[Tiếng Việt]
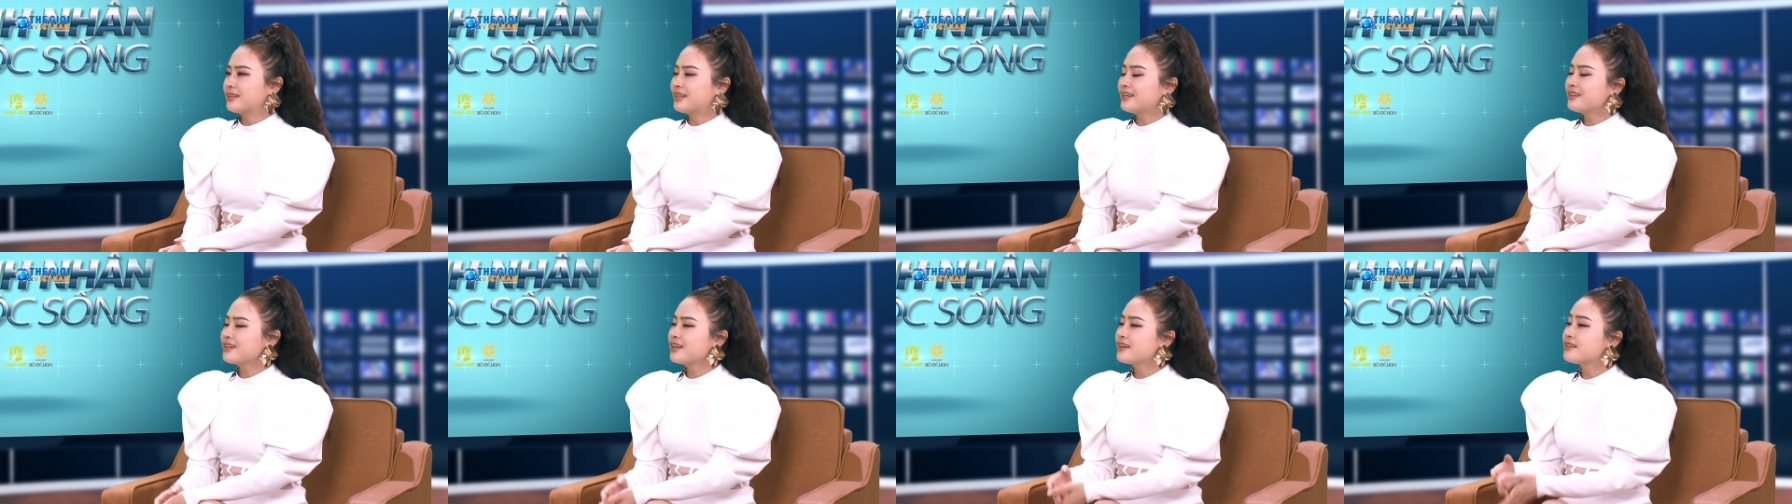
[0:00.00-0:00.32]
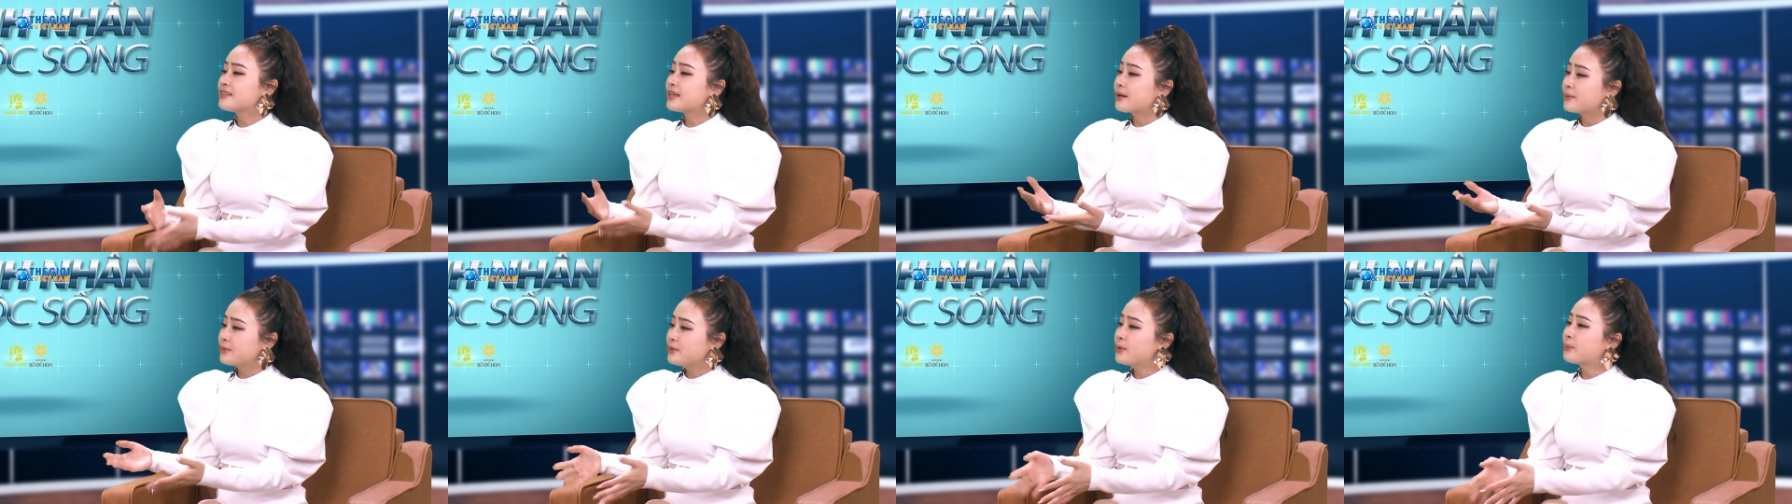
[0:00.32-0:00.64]
cái nền
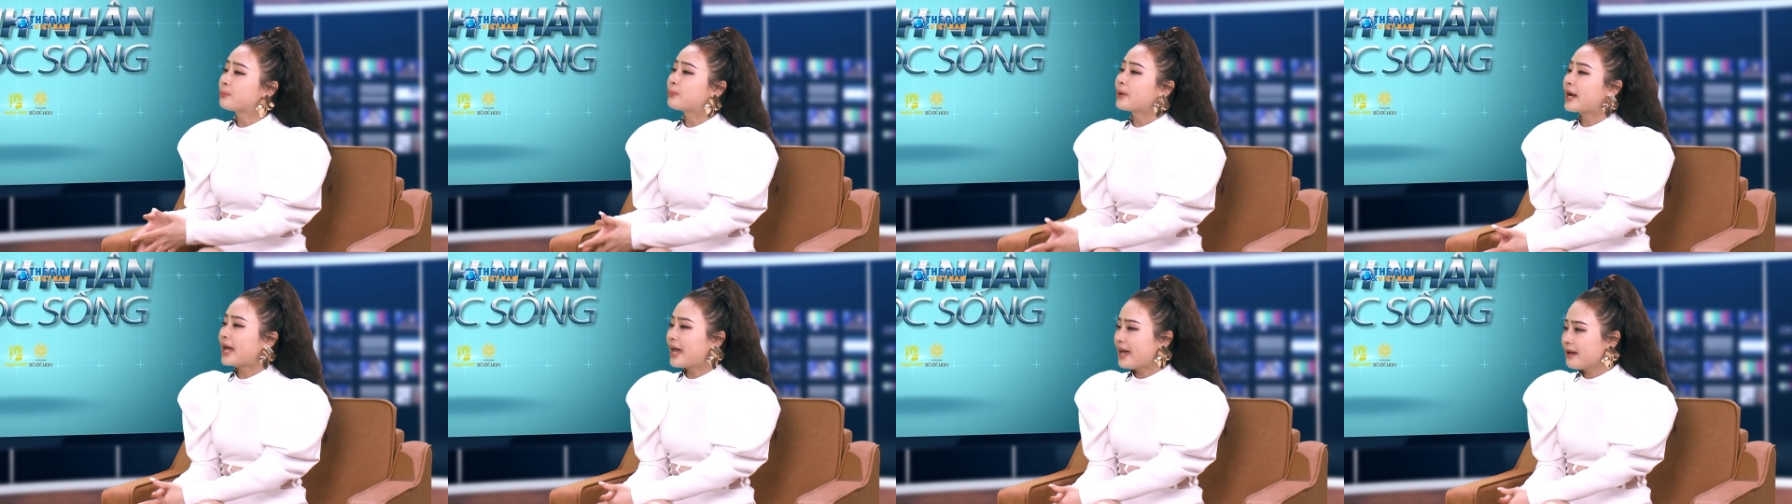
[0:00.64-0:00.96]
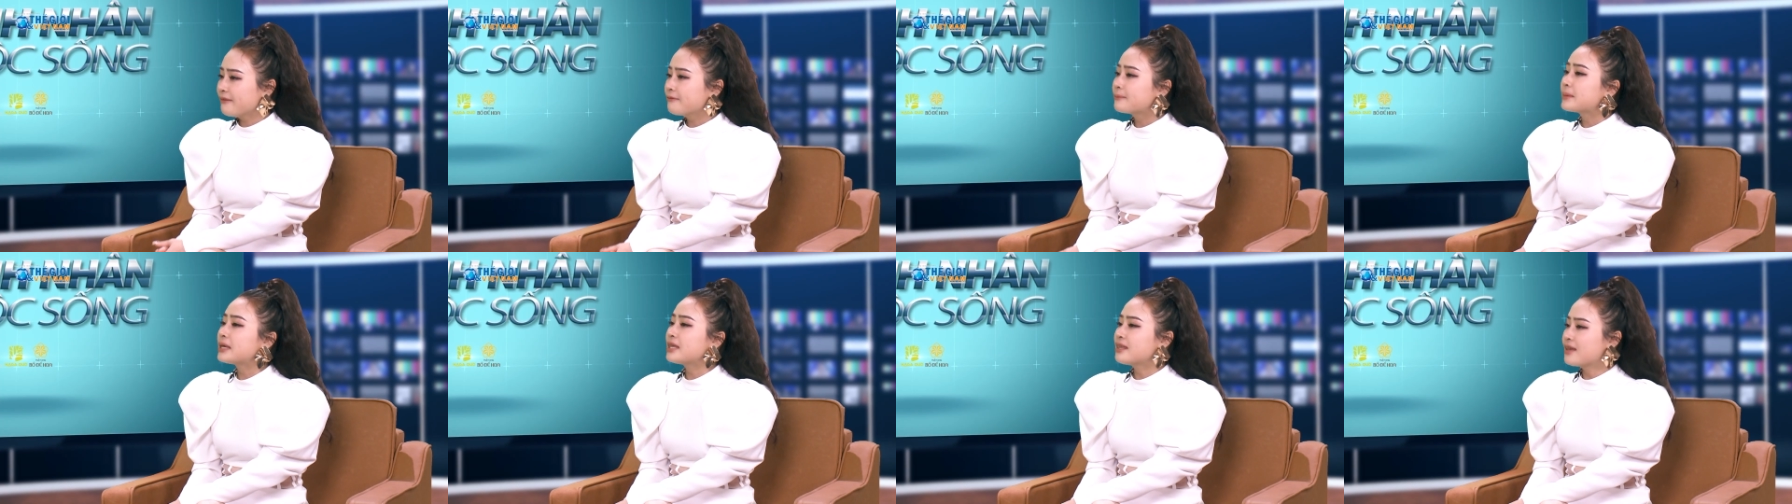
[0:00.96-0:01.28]
giáo dục
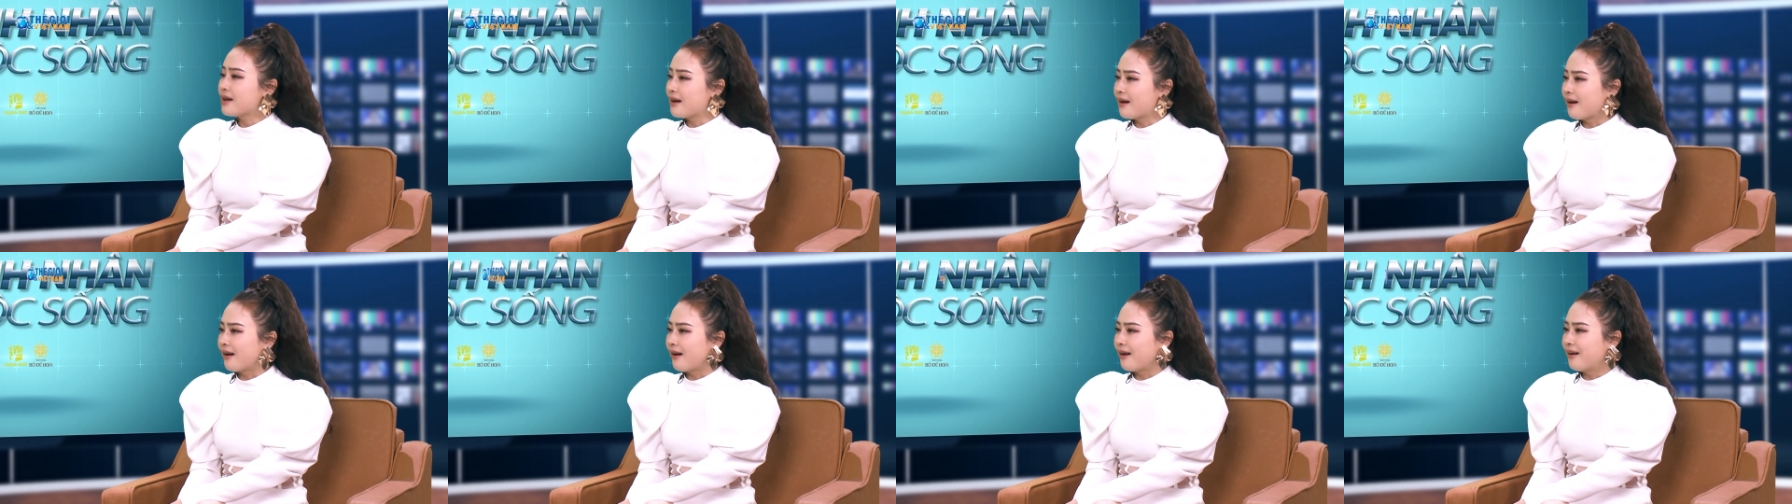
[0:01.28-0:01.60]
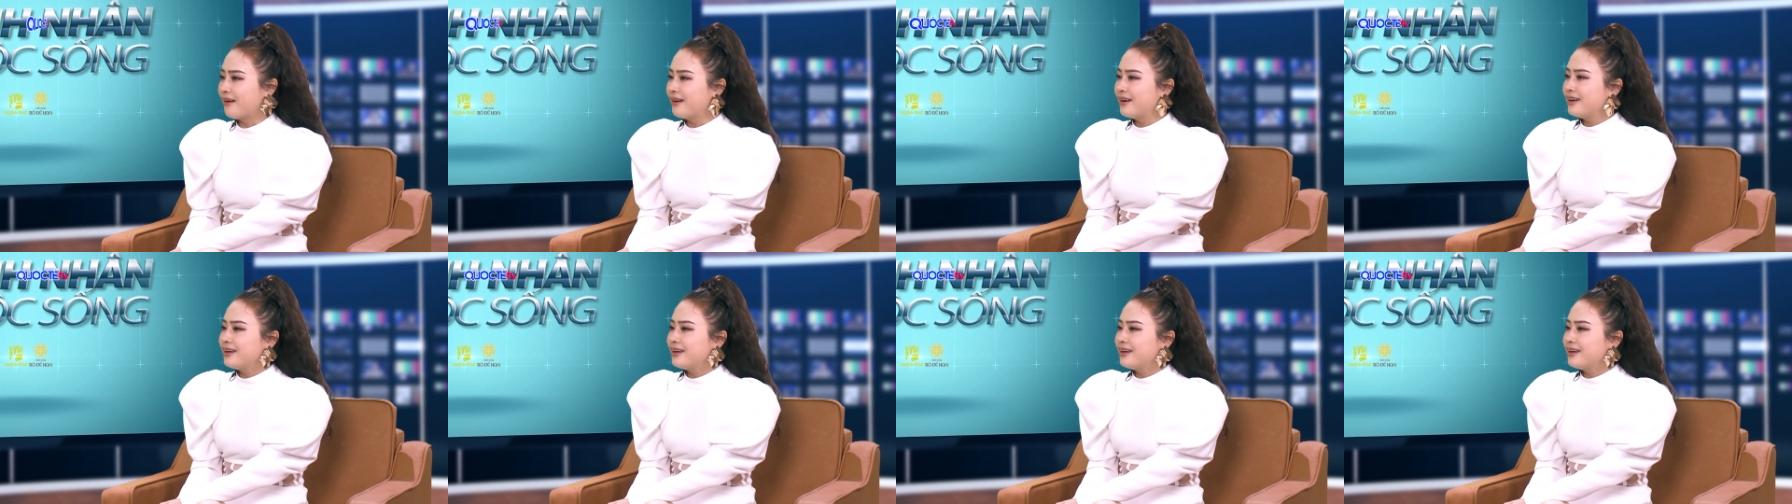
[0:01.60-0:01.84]
khác bây giờ.